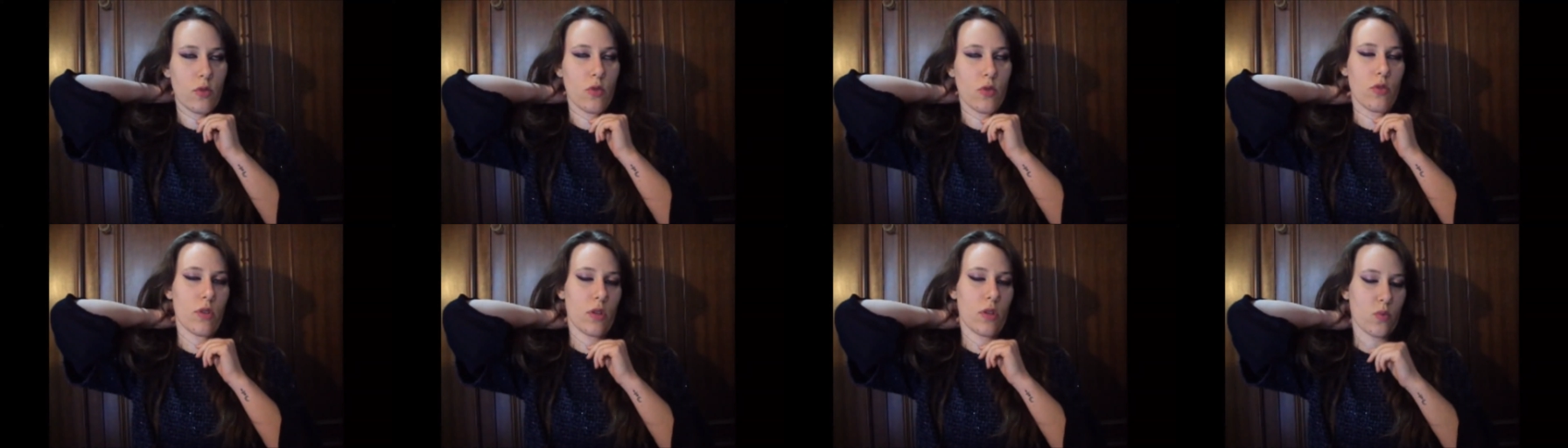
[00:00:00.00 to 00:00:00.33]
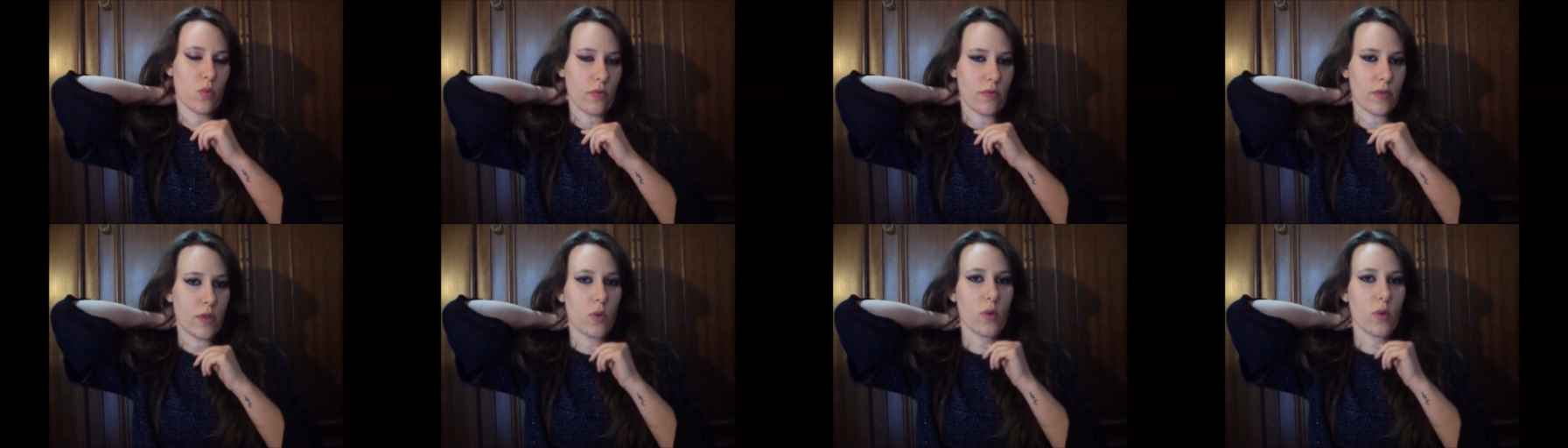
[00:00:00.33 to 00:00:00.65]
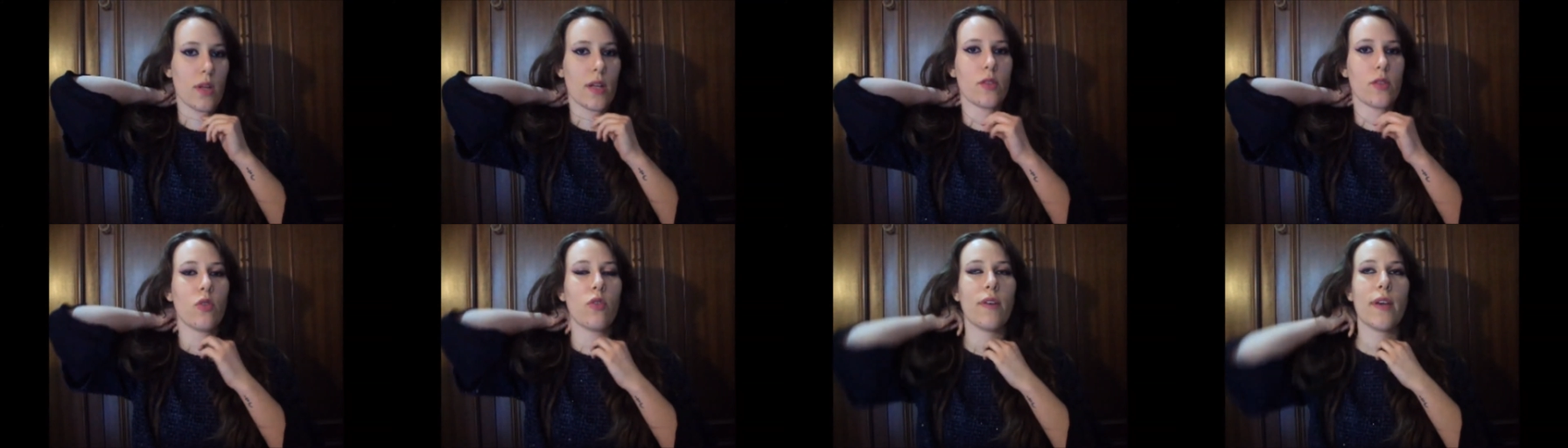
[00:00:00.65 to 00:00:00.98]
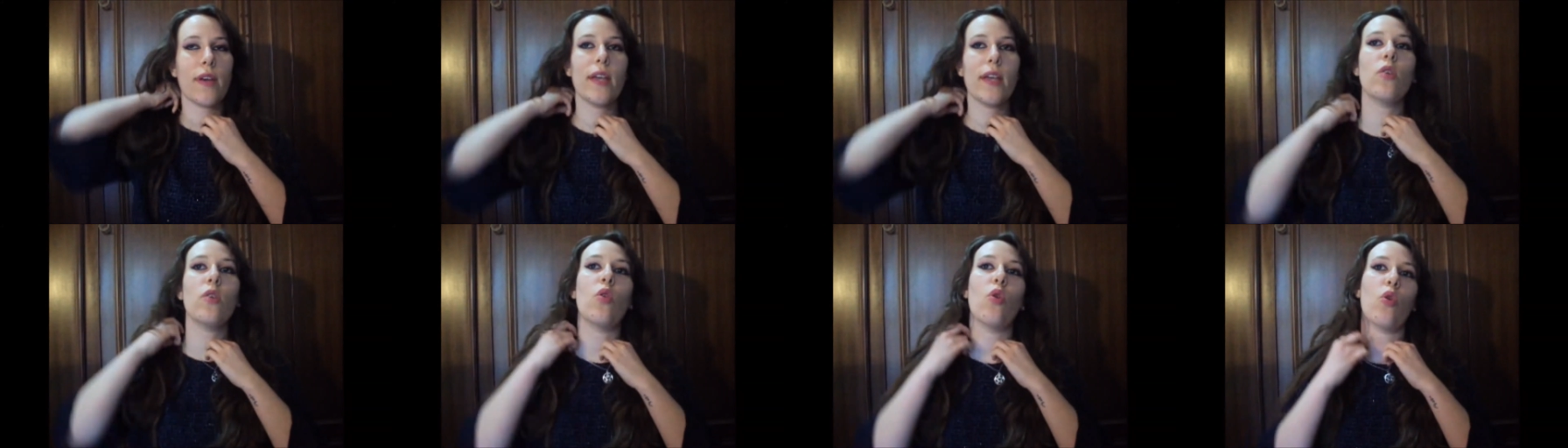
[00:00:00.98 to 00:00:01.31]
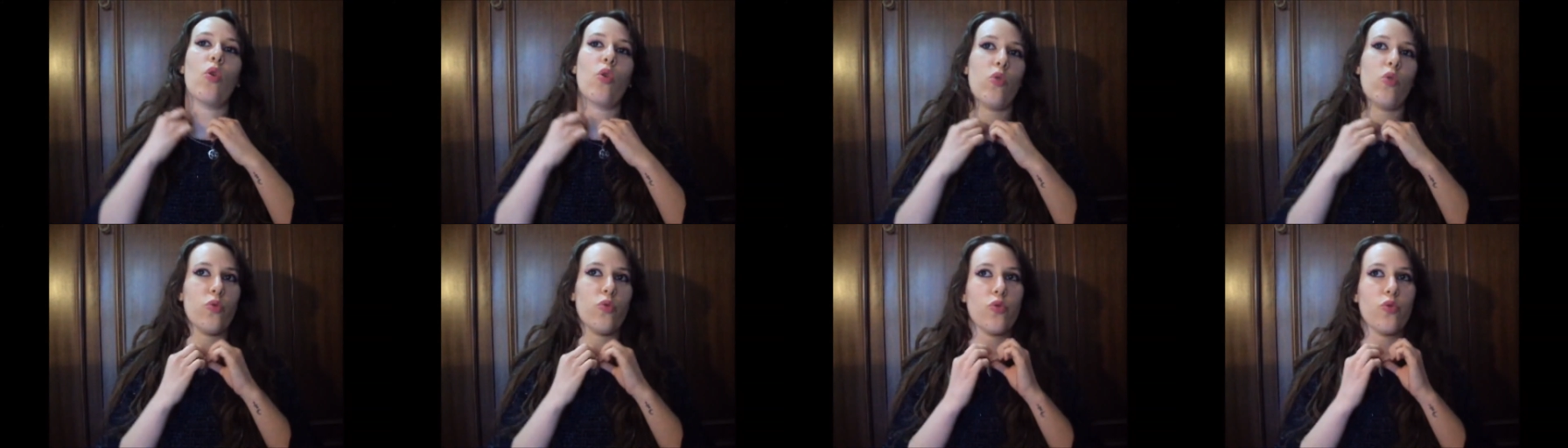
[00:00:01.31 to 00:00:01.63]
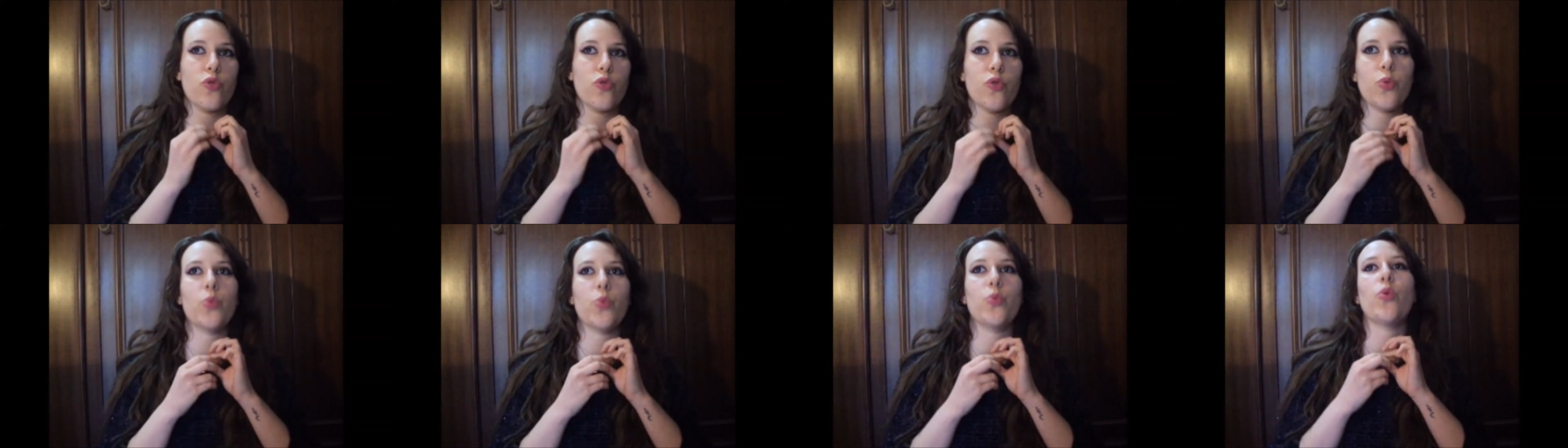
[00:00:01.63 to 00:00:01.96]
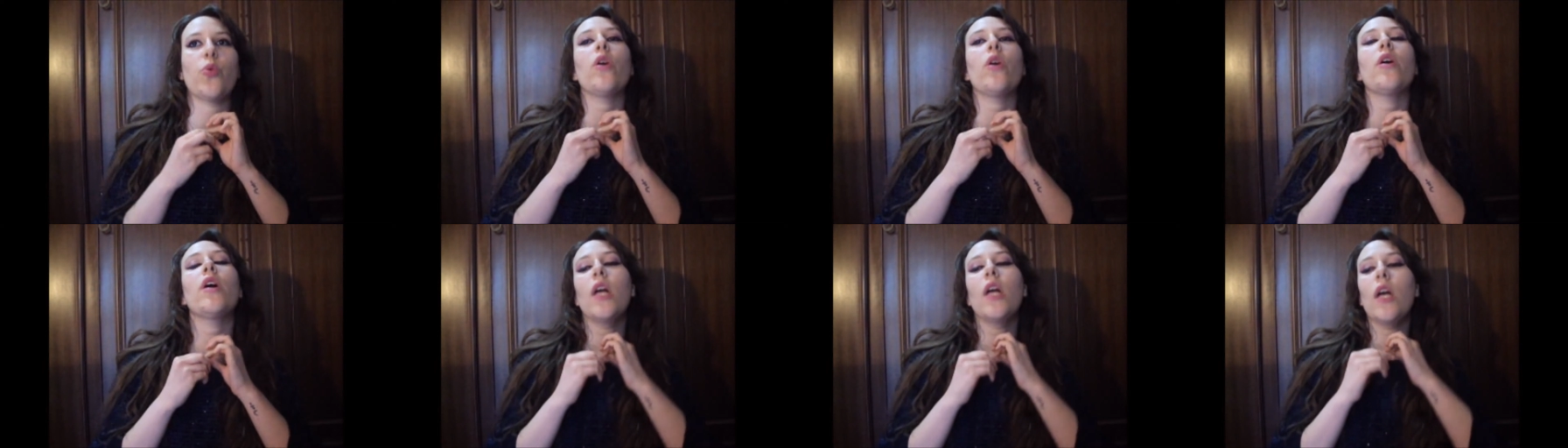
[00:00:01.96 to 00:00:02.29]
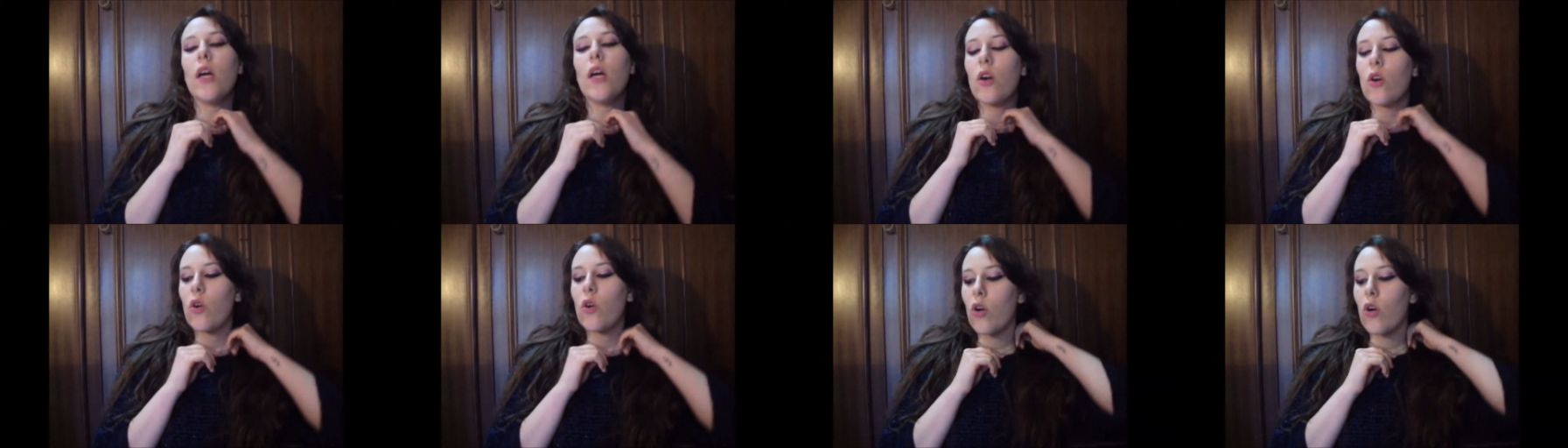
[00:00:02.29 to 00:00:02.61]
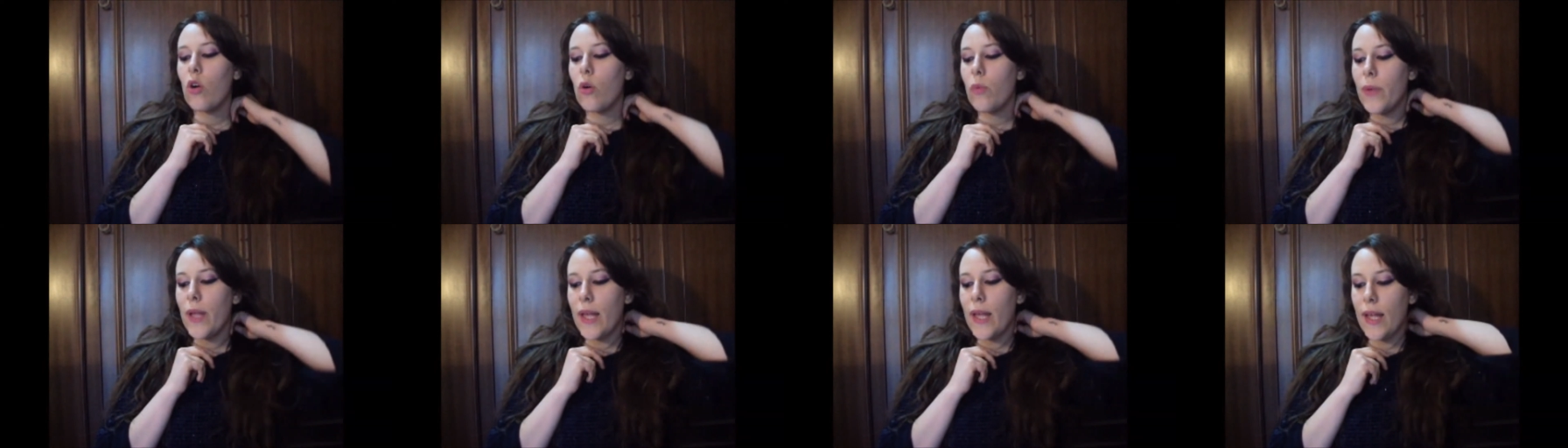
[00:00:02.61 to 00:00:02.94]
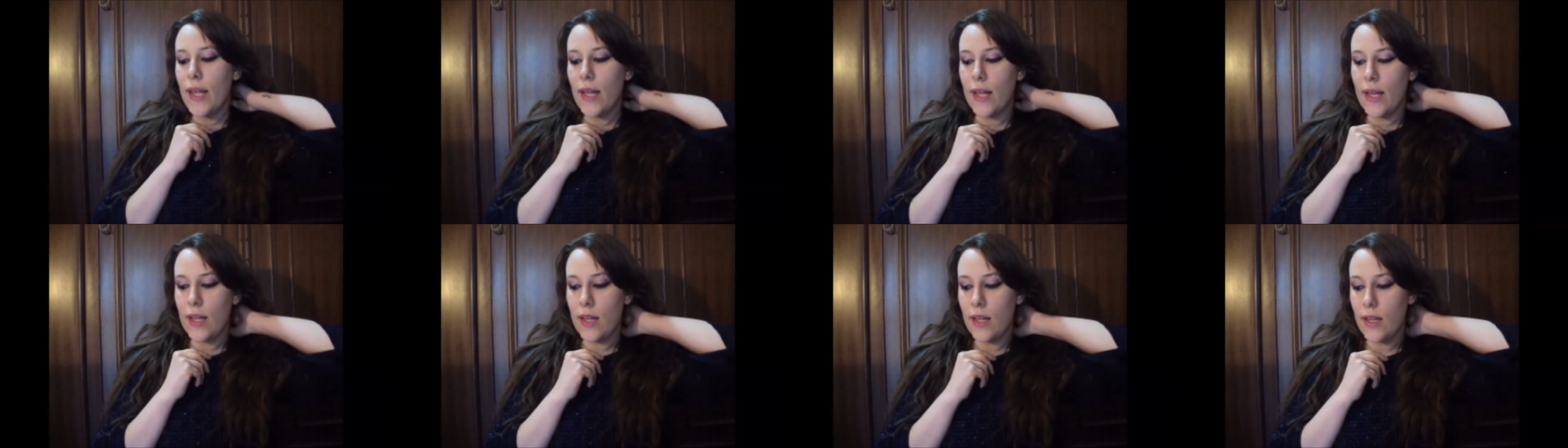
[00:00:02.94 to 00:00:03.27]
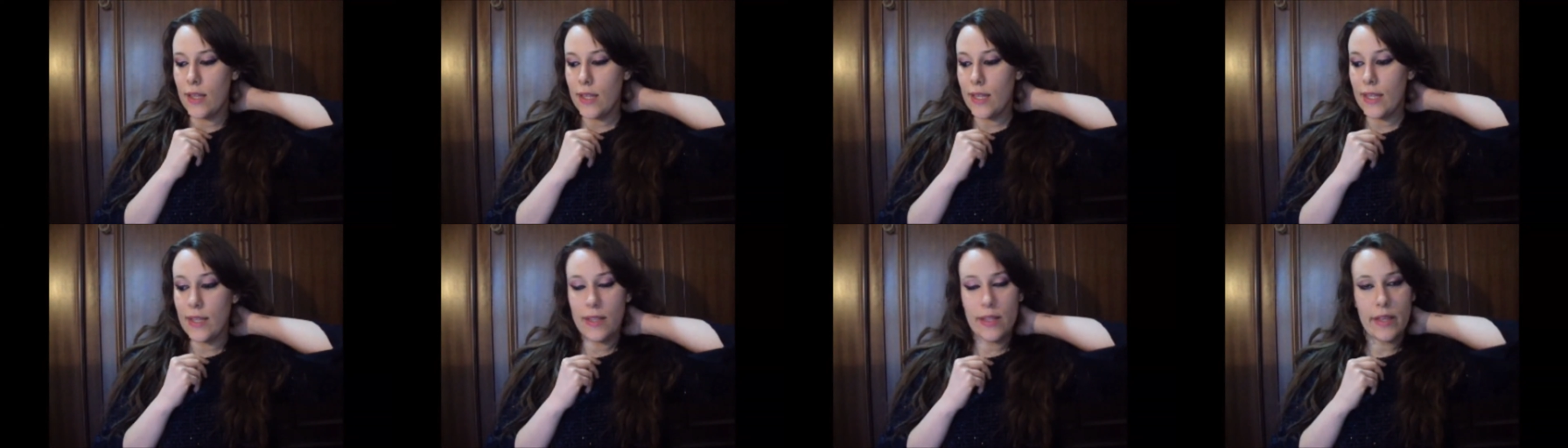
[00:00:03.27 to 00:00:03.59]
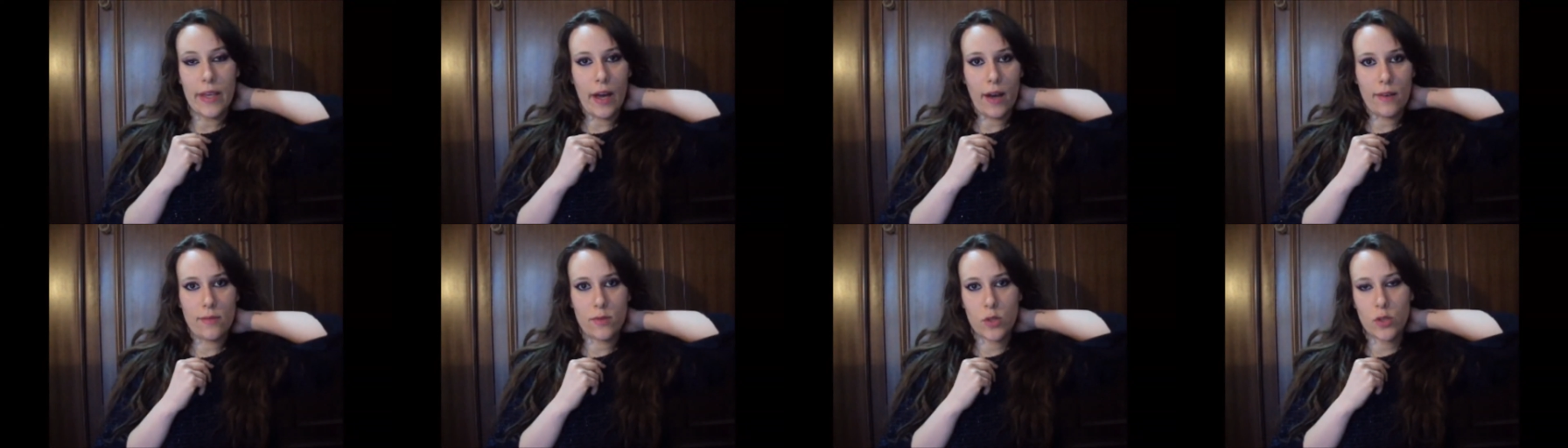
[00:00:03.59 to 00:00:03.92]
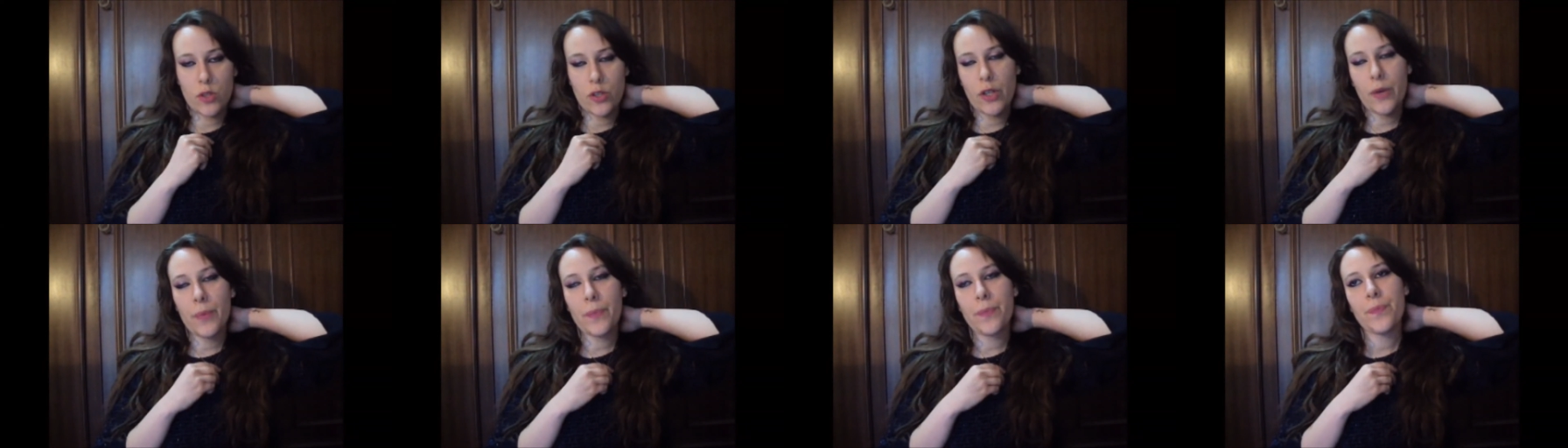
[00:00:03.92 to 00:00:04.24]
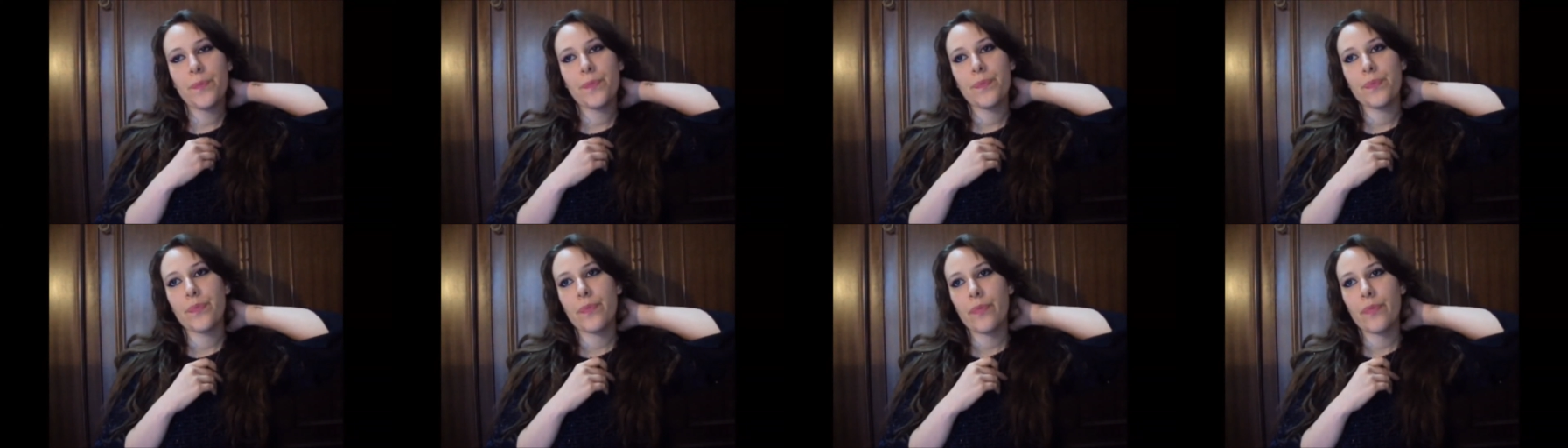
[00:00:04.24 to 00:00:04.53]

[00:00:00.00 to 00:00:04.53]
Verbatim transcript: non la sua figura, dove io l'ho conosciuto come eh, il diavolo, no?